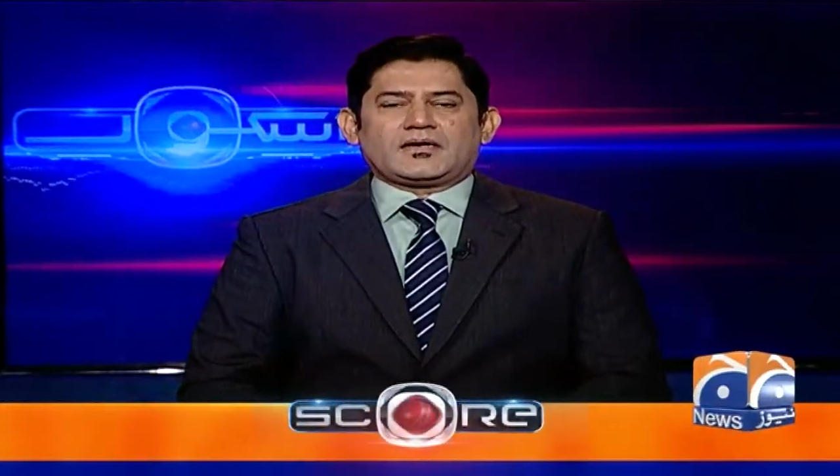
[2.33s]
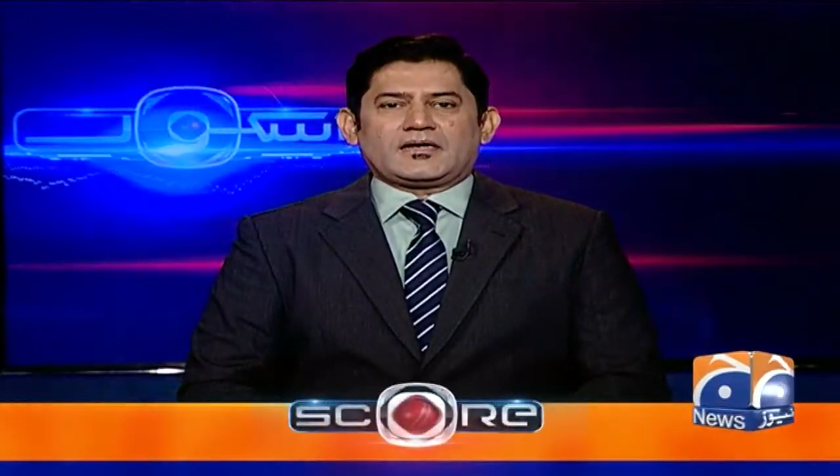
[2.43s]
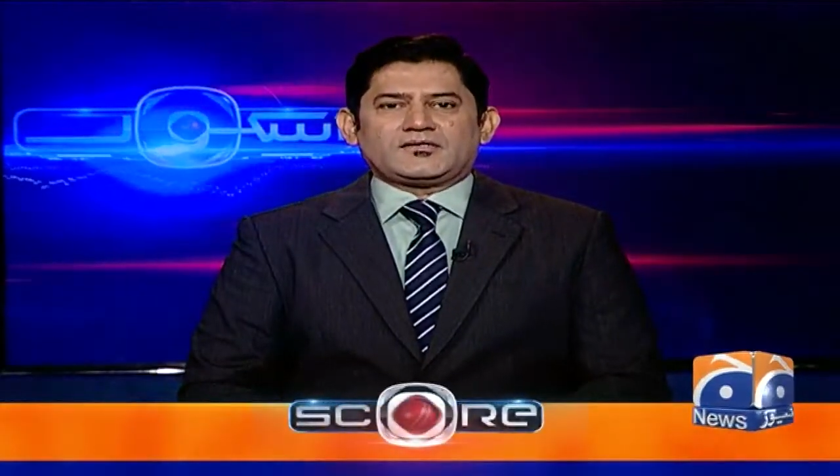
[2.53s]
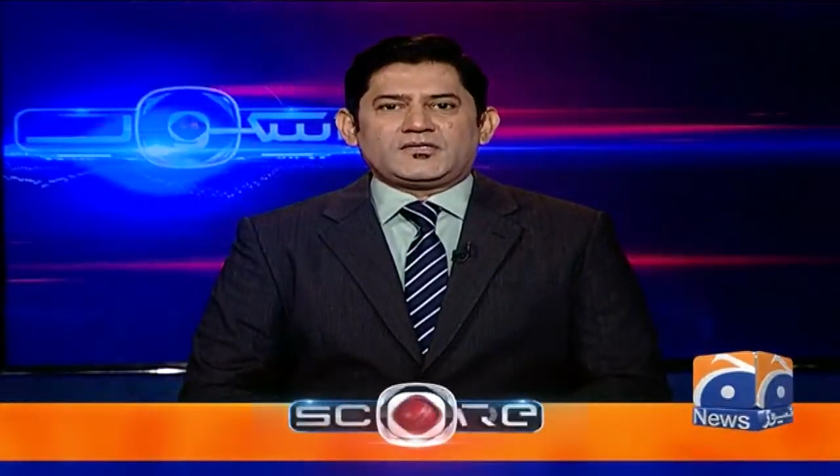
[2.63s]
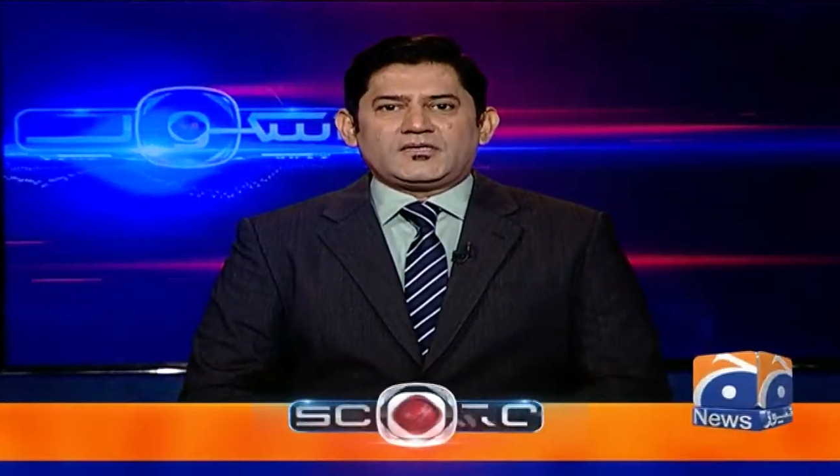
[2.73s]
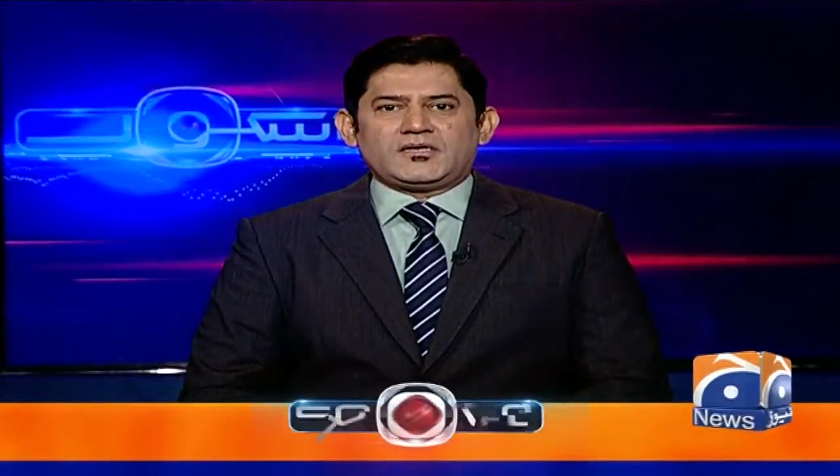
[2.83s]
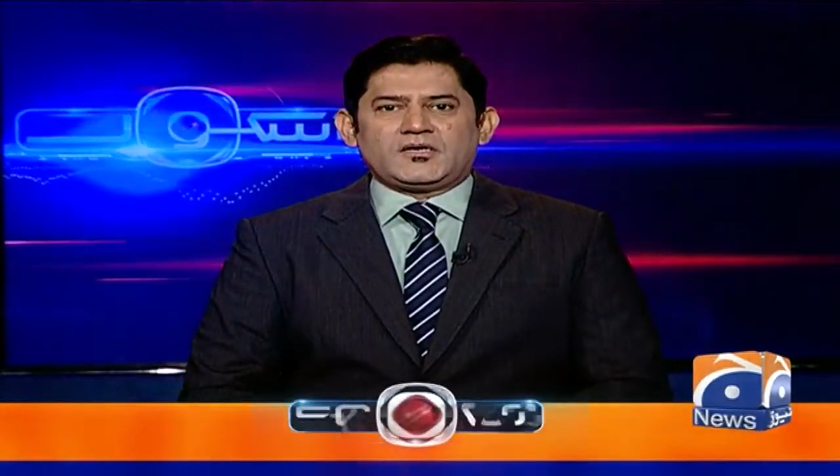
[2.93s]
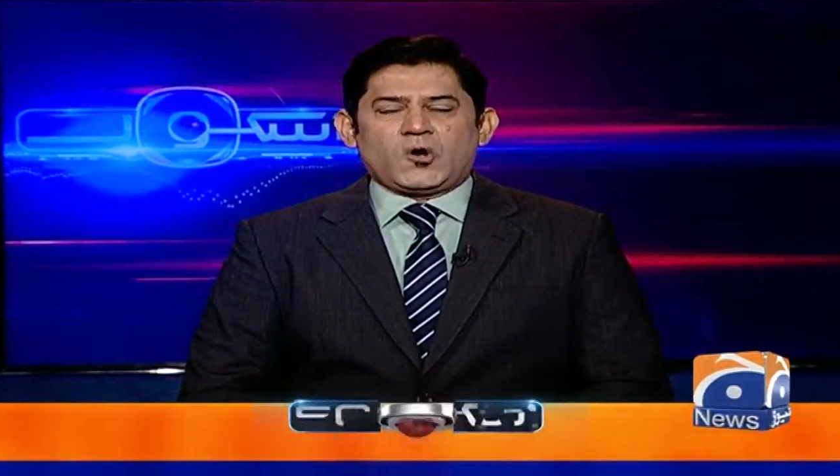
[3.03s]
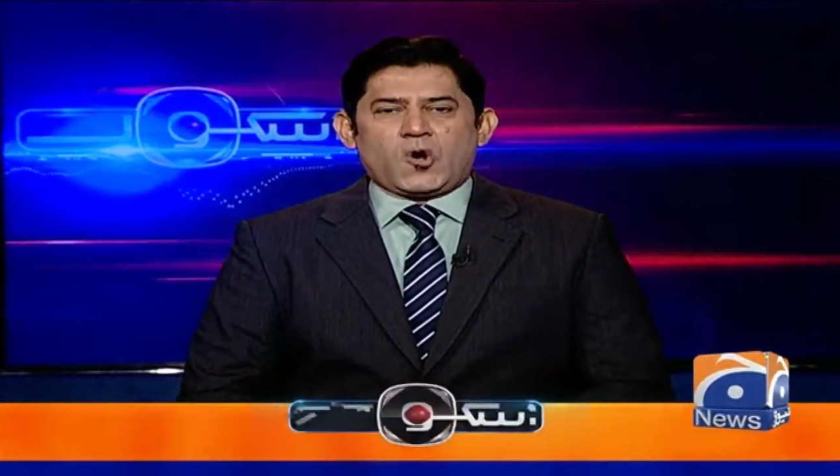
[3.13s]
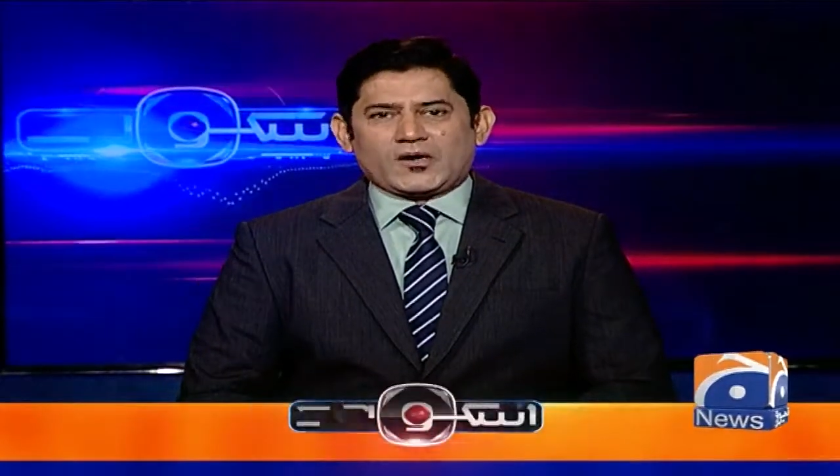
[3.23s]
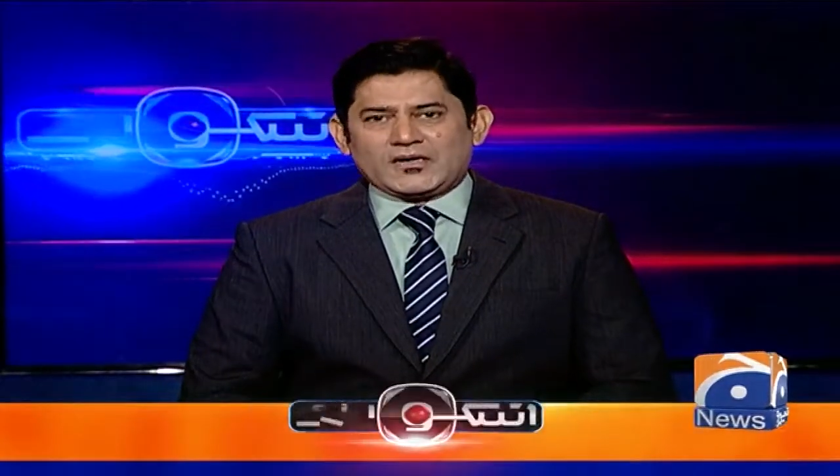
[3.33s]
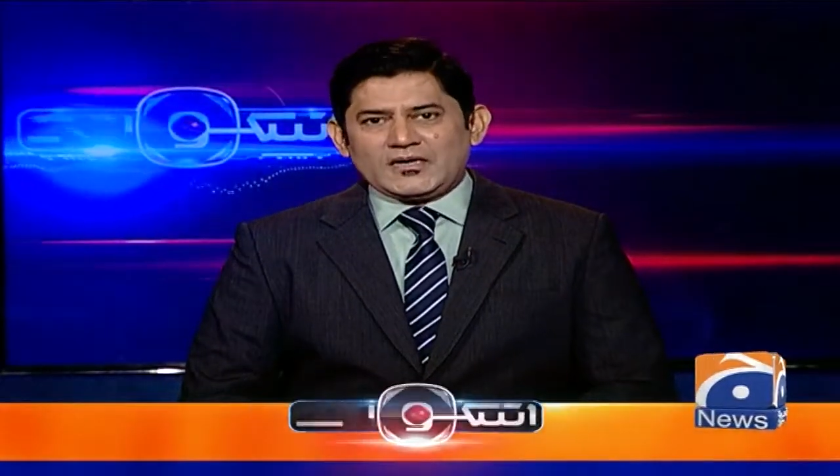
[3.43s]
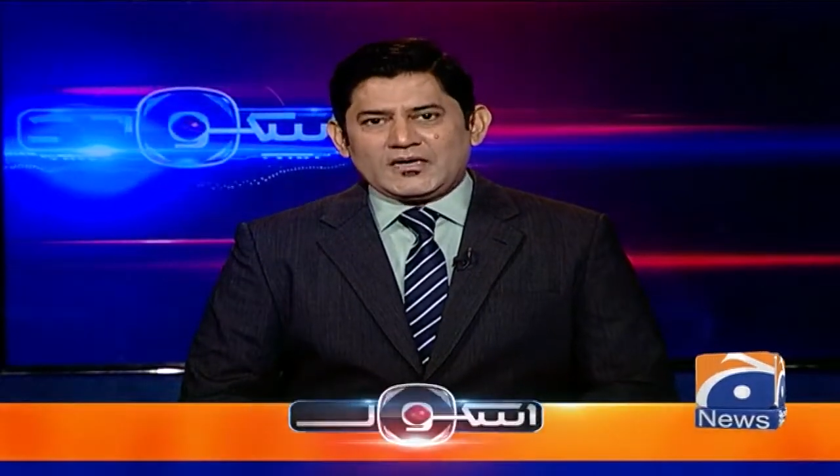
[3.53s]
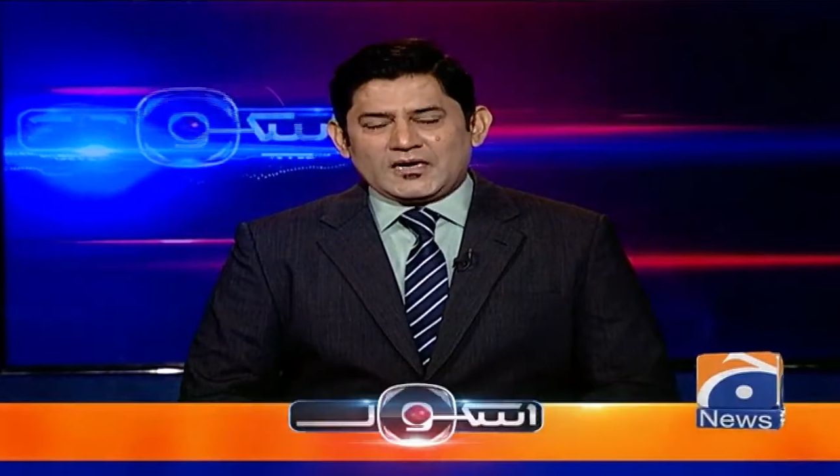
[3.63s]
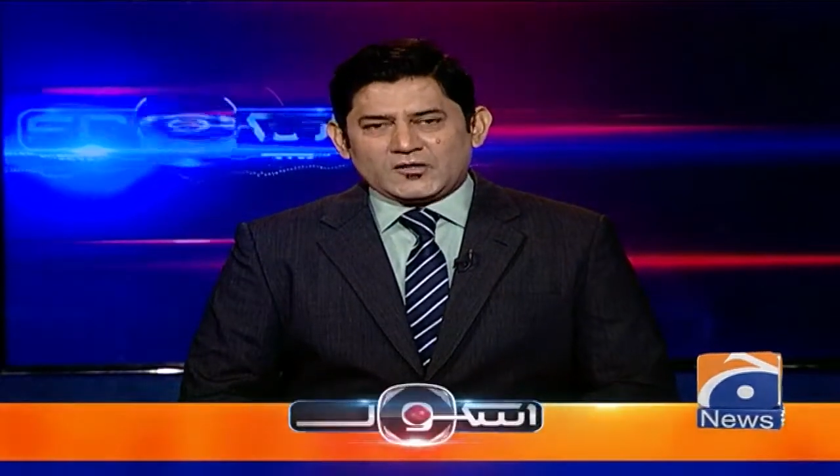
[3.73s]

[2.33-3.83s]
कराची हॉकी